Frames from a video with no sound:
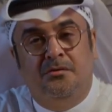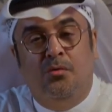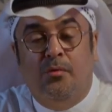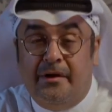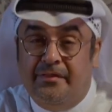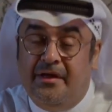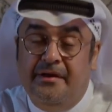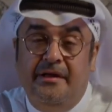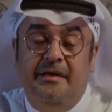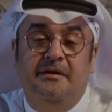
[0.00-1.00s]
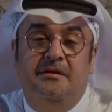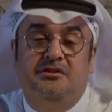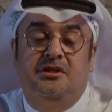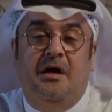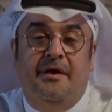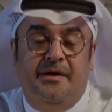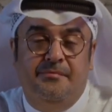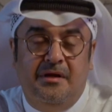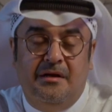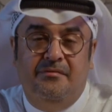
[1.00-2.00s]
ورث عنه الشاعر
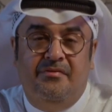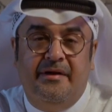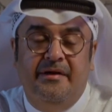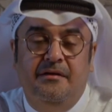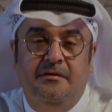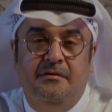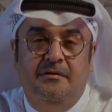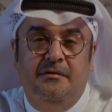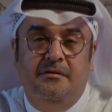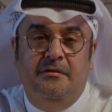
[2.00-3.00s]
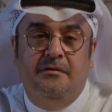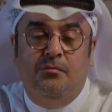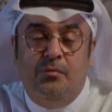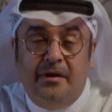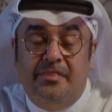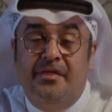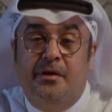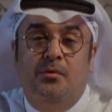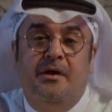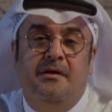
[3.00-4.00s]
عبد الله الفري ورث
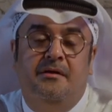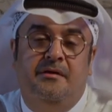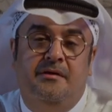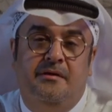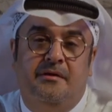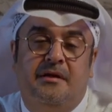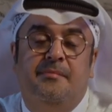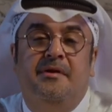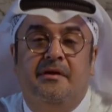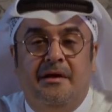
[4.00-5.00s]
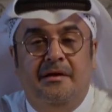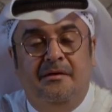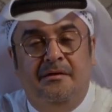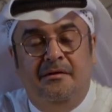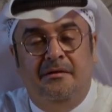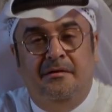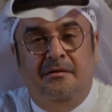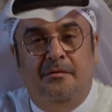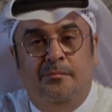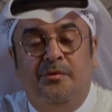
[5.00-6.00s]
ثروة كبيرة
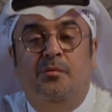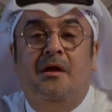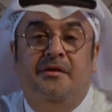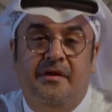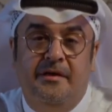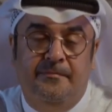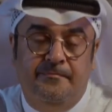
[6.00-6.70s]
من والده